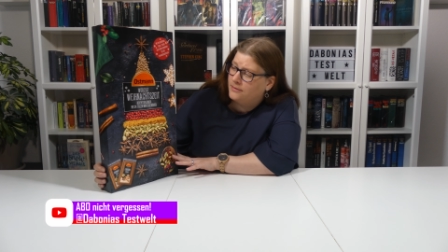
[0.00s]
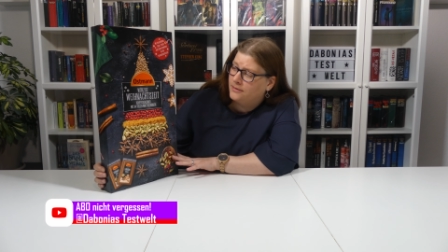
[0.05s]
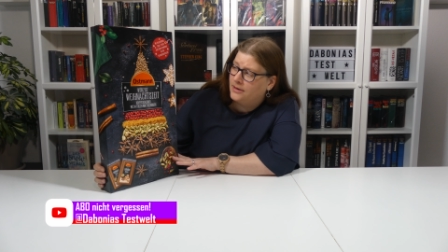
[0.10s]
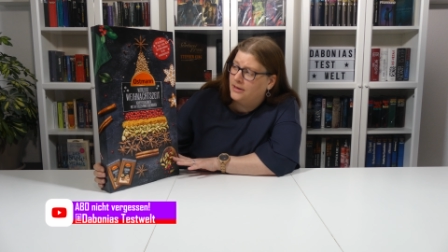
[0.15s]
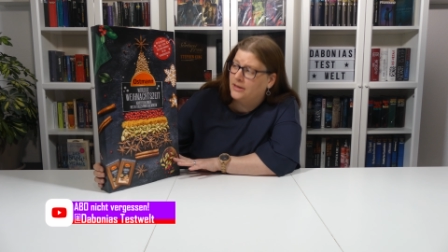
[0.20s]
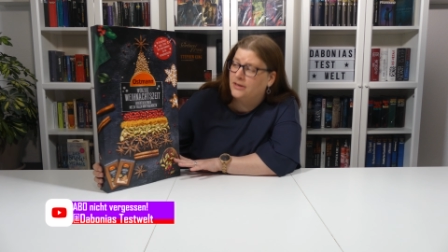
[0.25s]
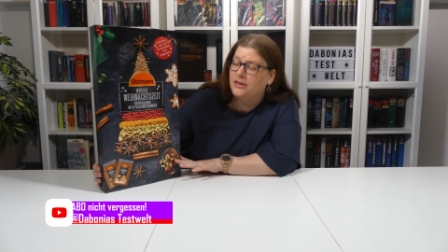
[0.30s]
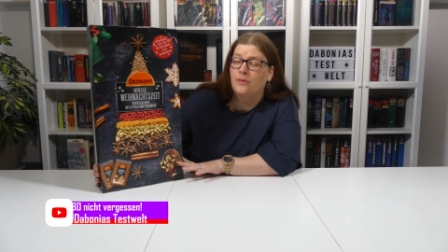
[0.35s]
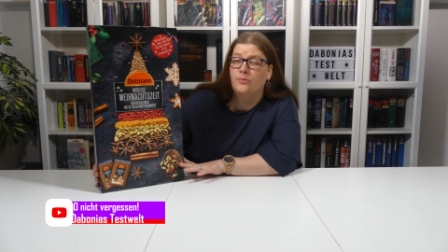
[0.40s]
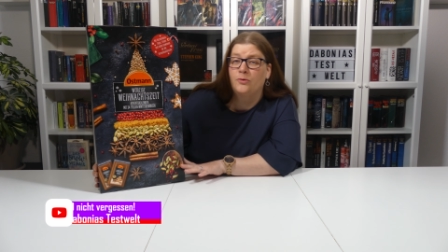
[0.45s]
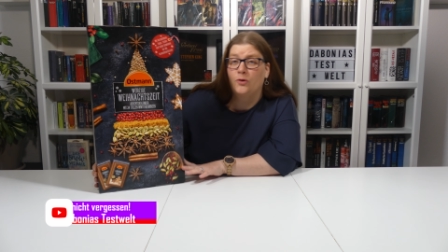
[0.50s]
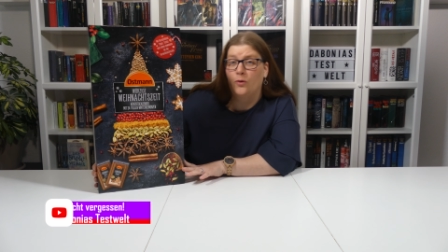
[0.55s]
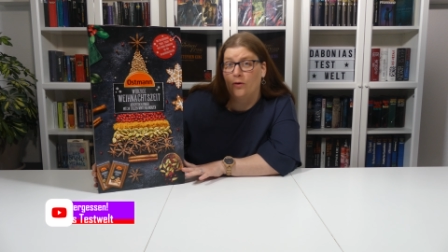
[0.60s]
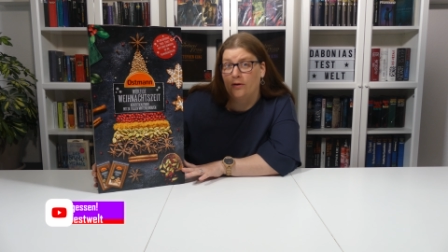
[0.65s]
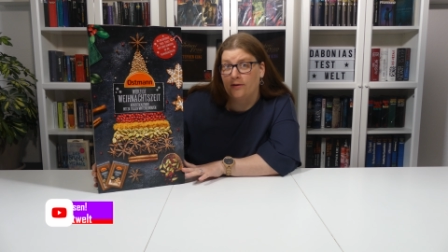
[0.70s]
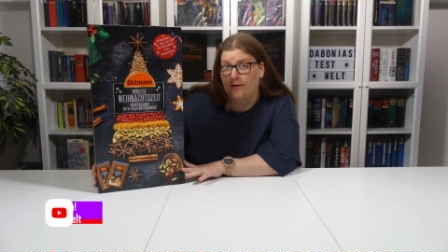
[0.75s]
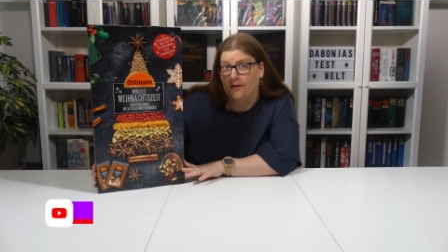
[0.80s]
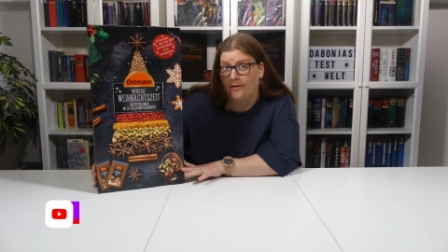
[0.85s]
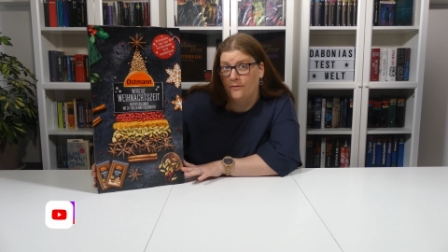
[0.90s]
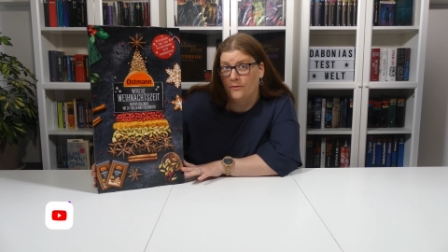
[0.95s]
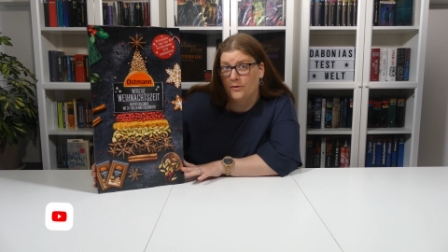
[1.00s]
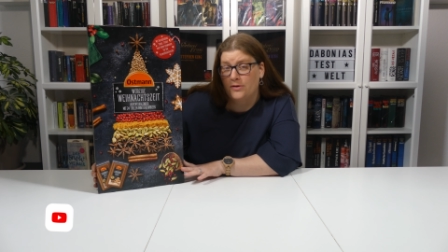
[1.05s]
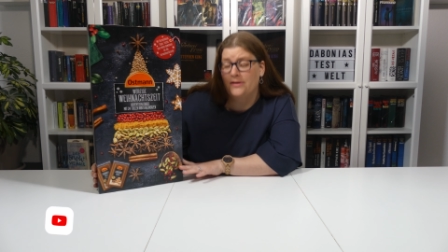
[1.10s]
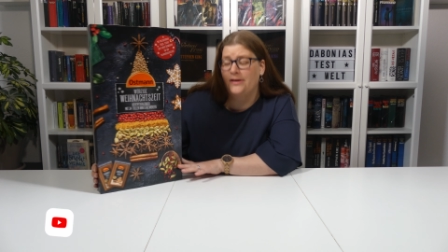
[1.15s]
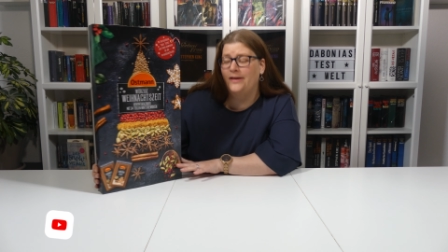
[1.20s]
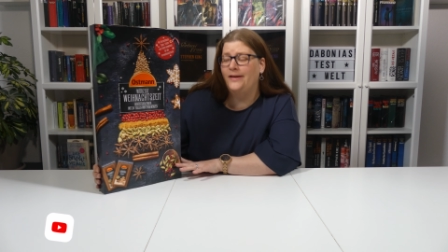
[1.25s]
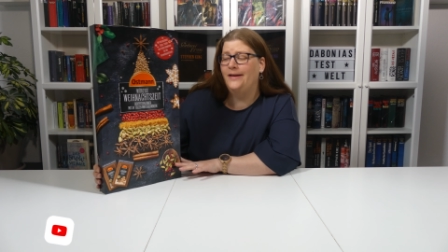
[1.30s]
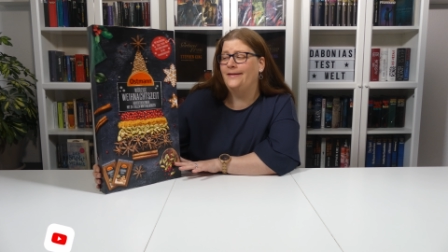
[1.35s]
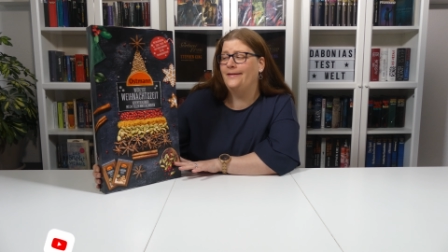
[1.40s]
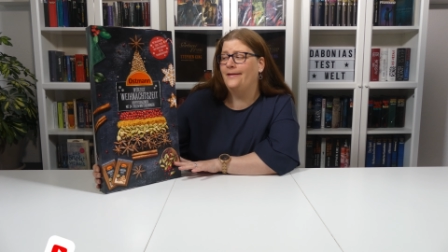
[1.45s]
ich habe hier heute einen
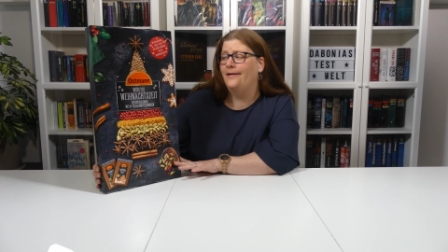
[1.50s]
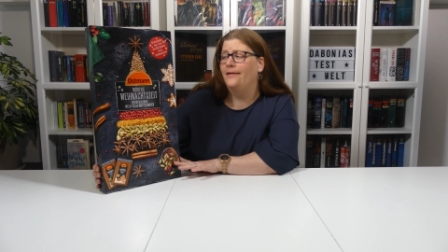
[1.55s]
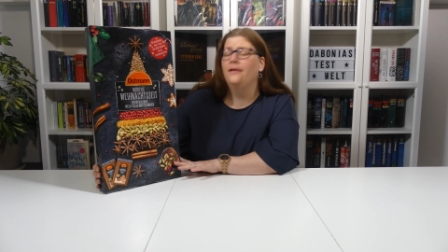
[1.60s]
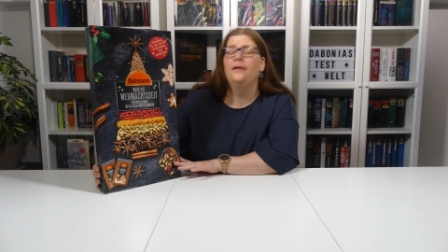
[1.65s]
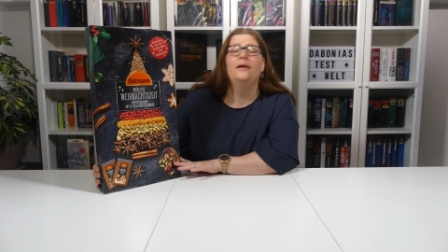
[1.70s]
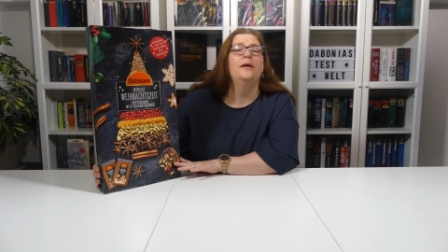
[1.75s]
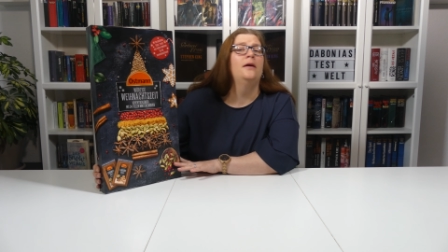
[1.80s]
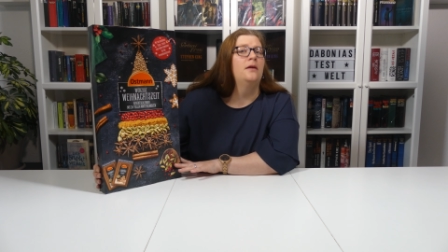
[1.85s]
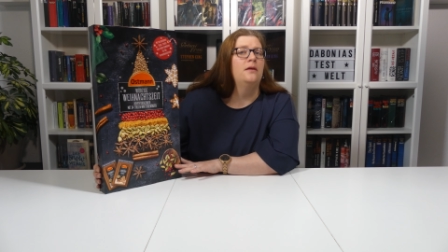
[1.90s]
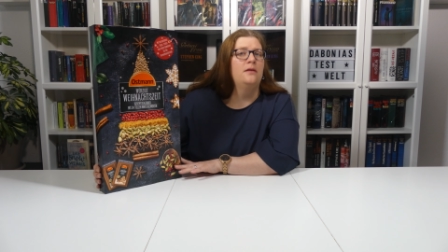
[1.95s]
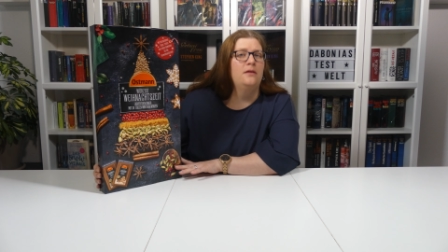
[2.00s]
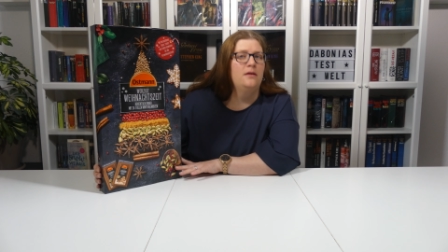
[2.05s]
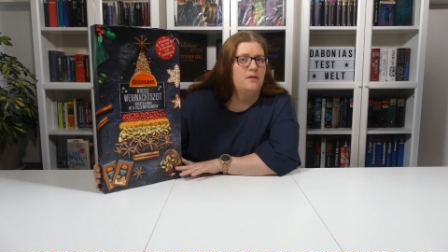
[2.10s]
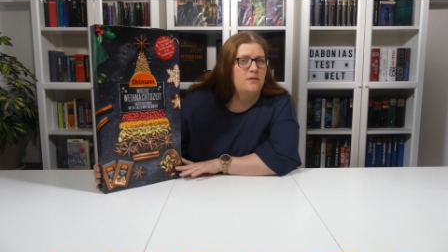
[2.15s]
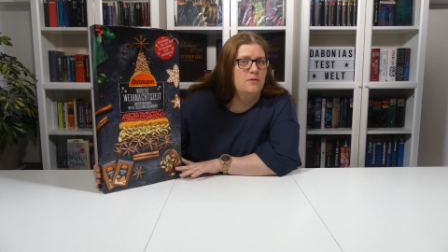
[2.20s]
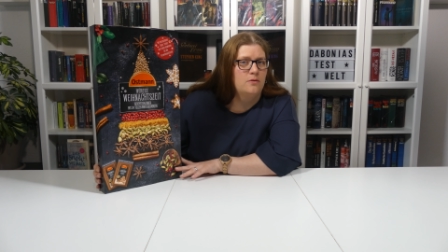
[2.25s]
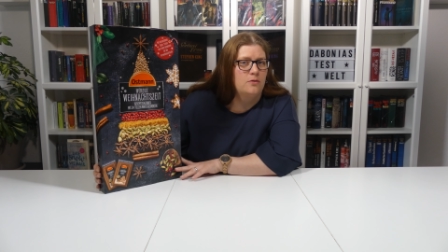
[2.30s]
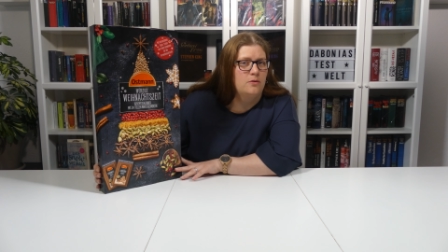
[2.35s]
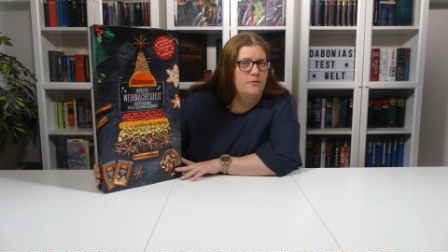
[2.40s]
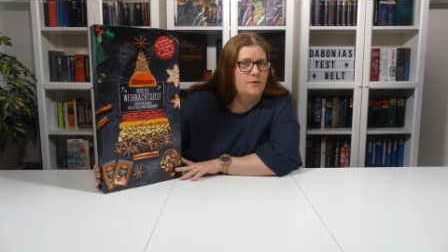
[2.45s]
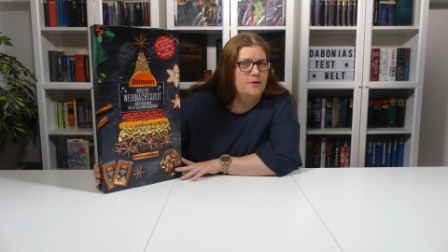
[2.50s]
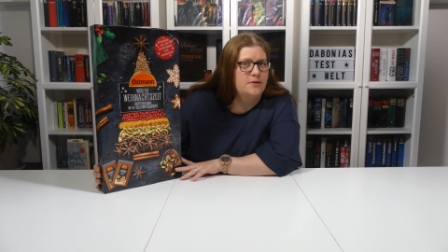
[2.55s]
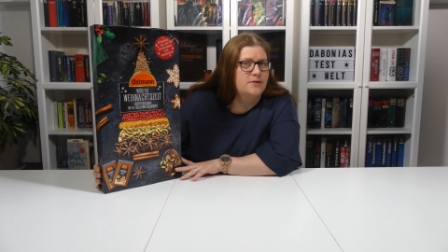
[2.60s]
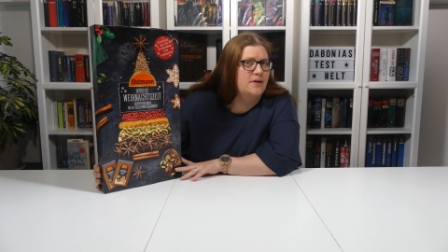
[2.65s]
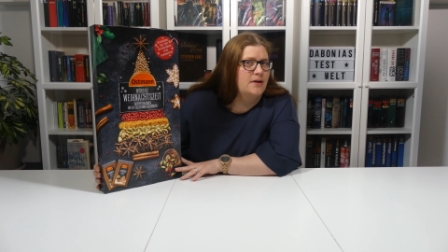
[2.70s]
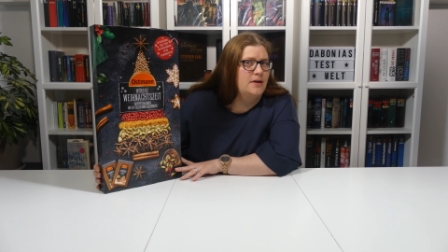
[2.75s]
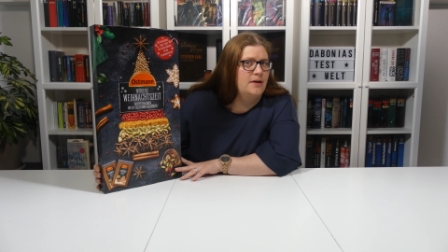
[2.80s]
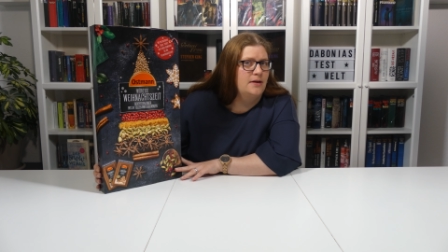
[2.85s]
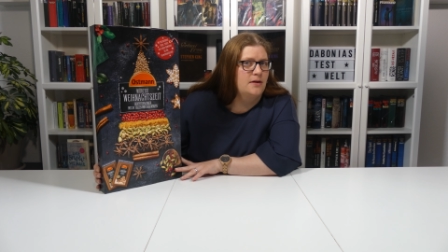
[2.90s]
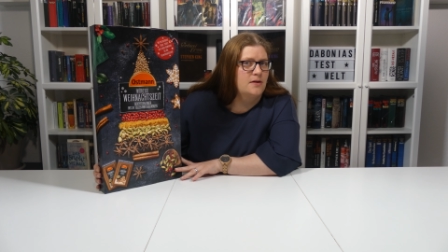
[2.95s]
Gewürzkalender, nicht nur
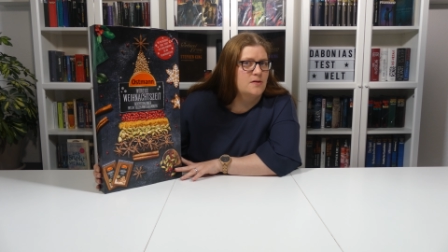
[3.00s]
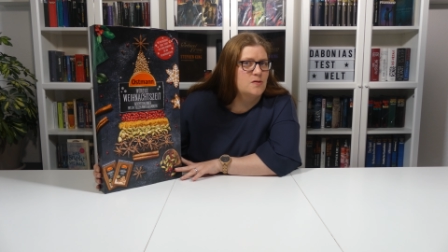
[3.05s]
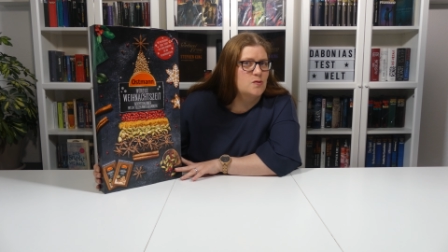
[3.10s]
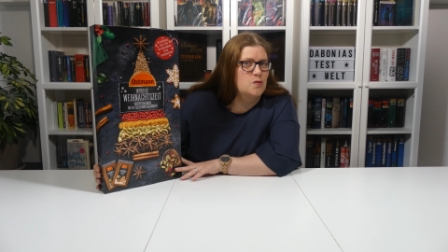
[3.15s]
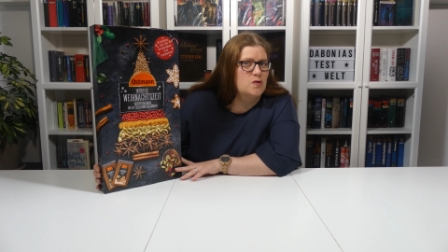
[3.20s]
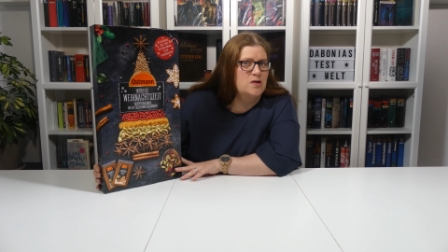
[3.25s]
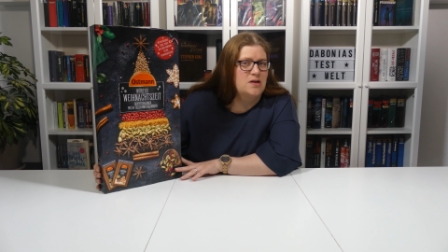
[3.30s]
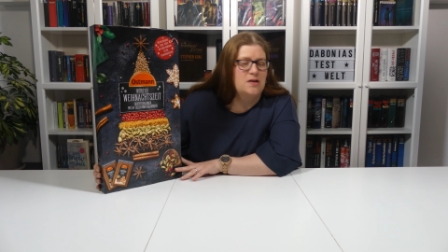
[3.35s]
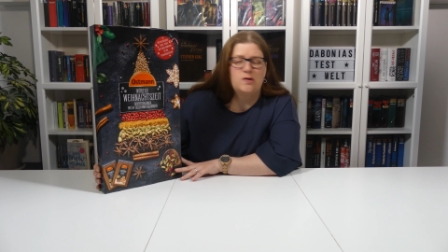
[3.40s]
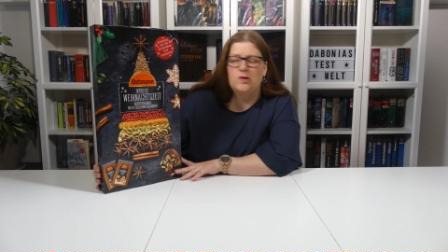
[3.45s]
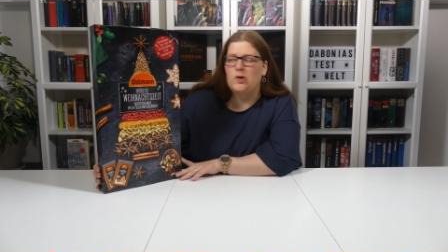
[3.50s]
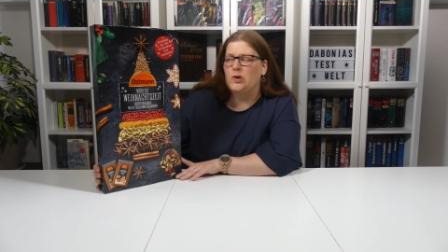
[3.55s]
Gewürzkalender zu sehen,